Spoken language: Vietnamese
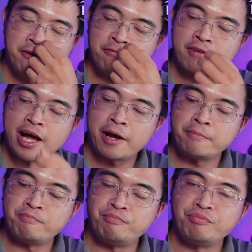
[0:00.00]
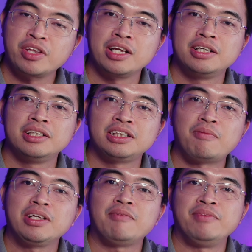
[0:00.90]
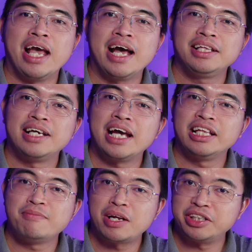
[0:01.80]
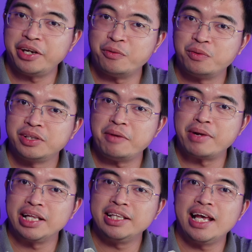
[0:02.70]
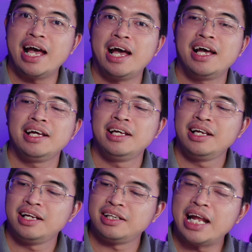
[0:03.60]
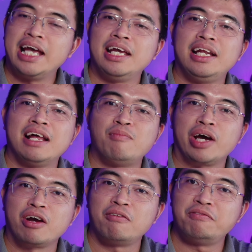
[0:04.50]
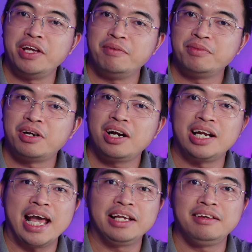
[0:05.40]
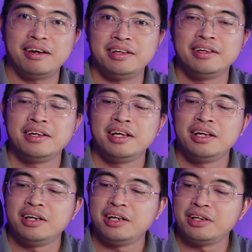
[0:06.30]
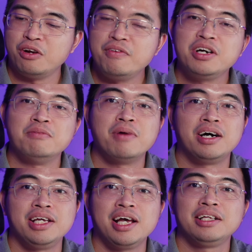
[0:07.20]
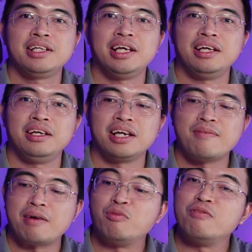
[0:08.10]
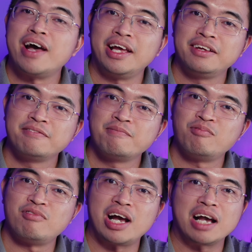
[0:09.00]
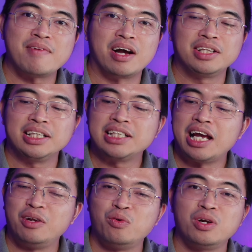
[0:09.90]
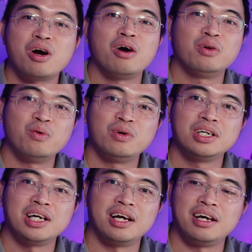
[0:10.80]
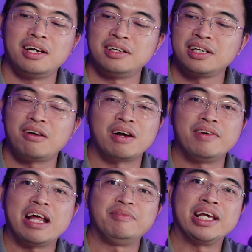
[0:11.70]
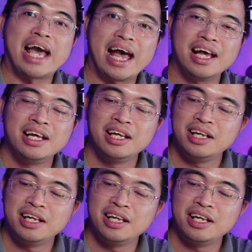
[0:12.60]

và trong cái tầm giá từ 2 tới 3 triệu thì mình đánh giá đây là một cái con phím nó rất là đáng chơi đối với người mới á, thì các bạn mua về và các bạn có thể xài luôn nó ngon luôn à, không cần phải làm gì cả